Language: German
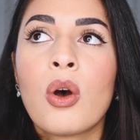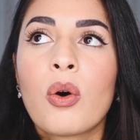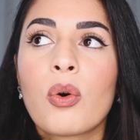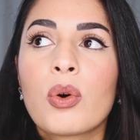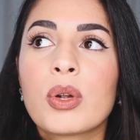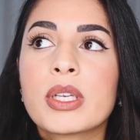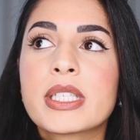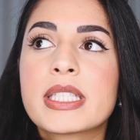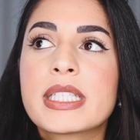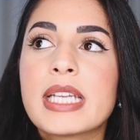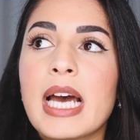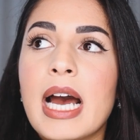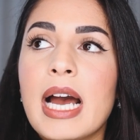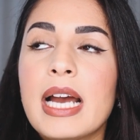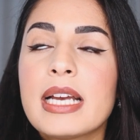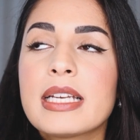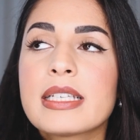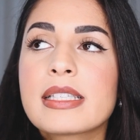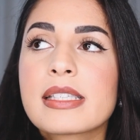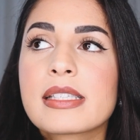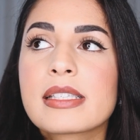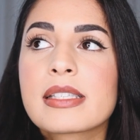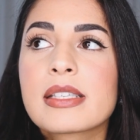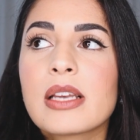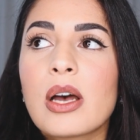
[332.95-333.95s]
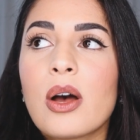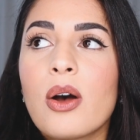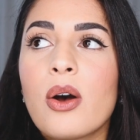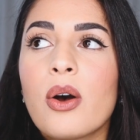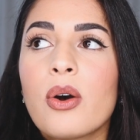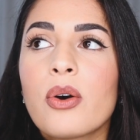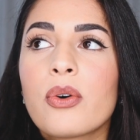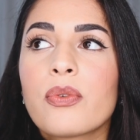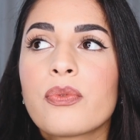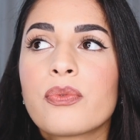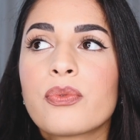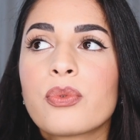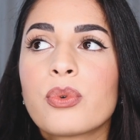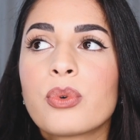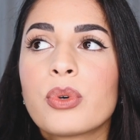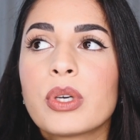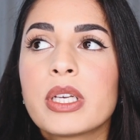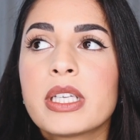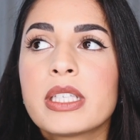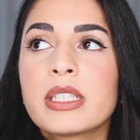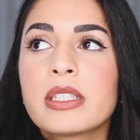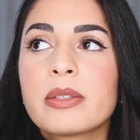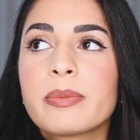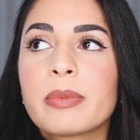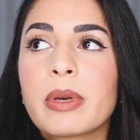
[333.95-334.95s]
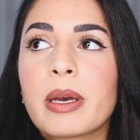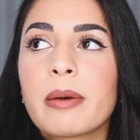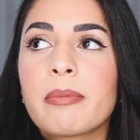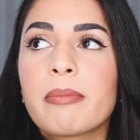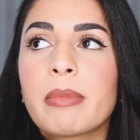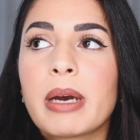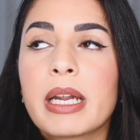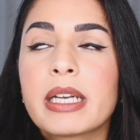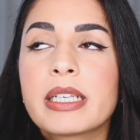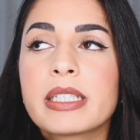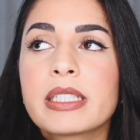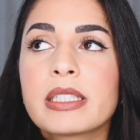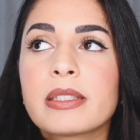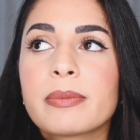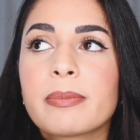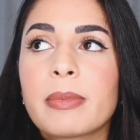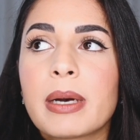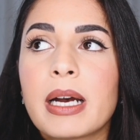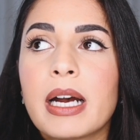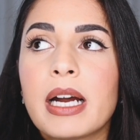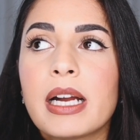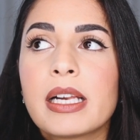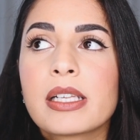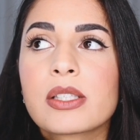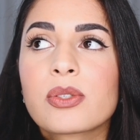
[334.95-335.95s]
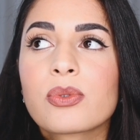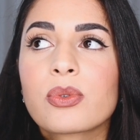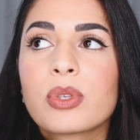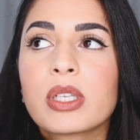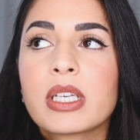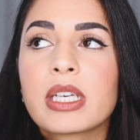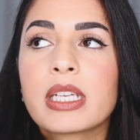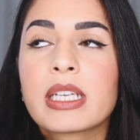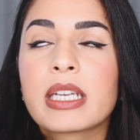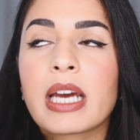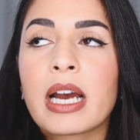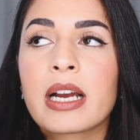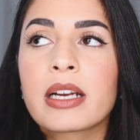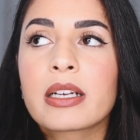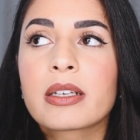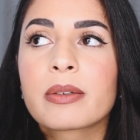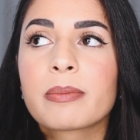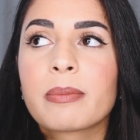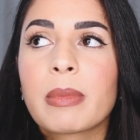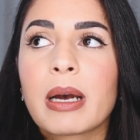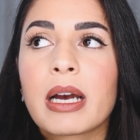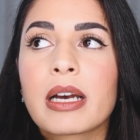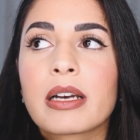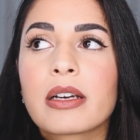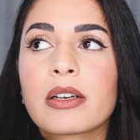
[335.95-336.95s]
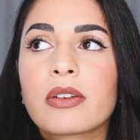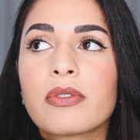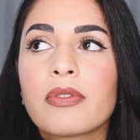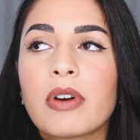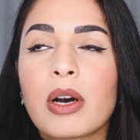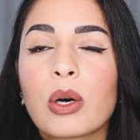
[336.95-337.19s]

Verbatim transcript: Und da ist es auch, wo ich mir manchmal so die Gedanken mache,